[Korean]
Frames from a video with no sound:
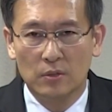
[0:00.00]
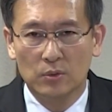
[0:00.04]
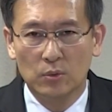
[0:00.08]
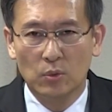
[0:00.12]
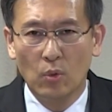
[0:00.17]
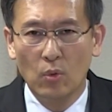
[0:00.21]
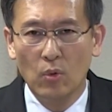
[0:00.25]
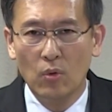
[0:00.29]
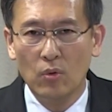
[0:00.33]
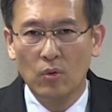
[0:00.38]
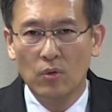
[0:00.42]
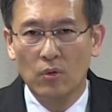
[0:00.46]

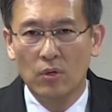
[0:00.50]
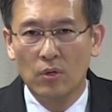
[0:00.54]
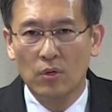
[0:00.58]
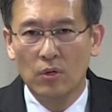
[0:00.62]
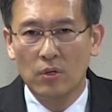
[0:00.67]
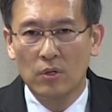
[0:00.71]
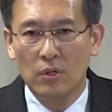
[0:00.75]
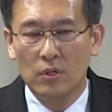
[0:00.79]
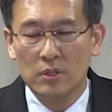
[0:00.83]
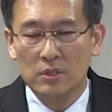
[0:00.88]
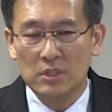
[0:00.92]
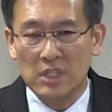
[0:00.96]
또
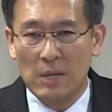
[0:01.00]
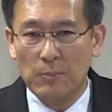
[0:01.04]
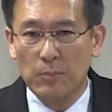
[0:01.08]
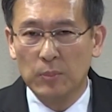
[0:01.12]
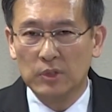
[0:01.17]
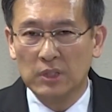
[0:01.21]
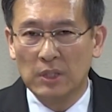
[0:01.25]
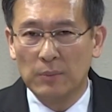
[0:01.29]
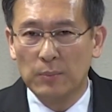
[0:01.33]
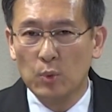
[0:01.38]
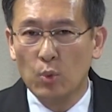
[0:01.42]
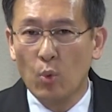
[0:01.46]

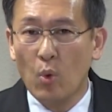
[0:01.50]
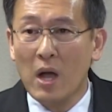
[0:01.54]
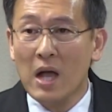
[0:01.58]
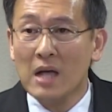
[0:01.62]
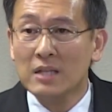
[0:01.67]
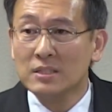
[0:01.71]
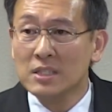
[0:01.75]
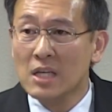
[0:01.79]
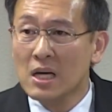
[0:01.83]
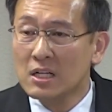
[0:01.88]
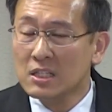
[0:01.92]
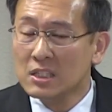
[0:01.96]
잘못하면
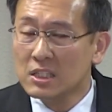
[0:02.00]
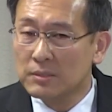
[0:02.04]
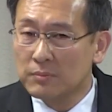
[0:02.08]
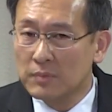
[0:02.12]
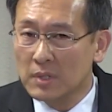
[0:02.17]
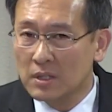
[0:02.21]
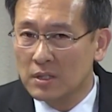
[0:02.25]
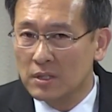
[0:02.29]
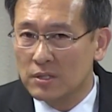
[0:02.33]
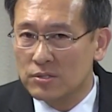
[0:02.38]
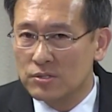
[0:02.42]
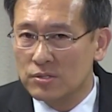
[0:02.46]
화상을
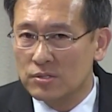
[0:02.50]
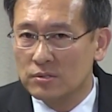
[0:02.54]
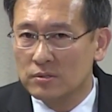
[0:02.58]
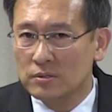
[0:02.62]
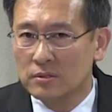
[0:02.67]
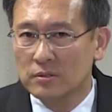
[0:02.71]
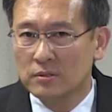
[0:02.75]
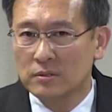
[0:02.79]
입게 되죠.